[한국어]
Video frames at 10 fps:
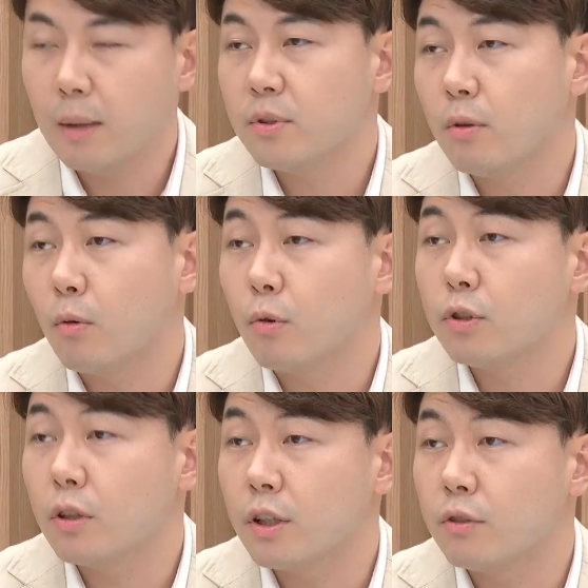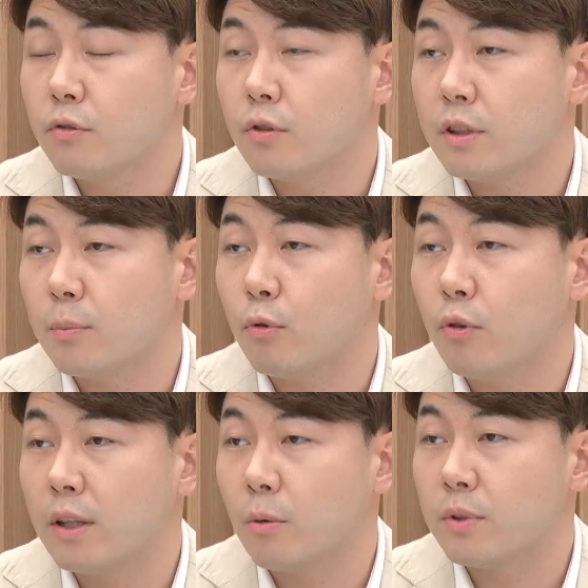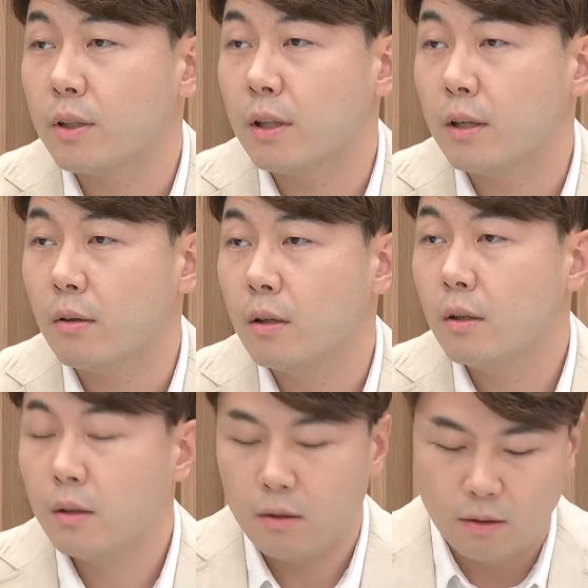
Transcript: 합성 공정 기술을 이제 보유한 업체인데요. 음.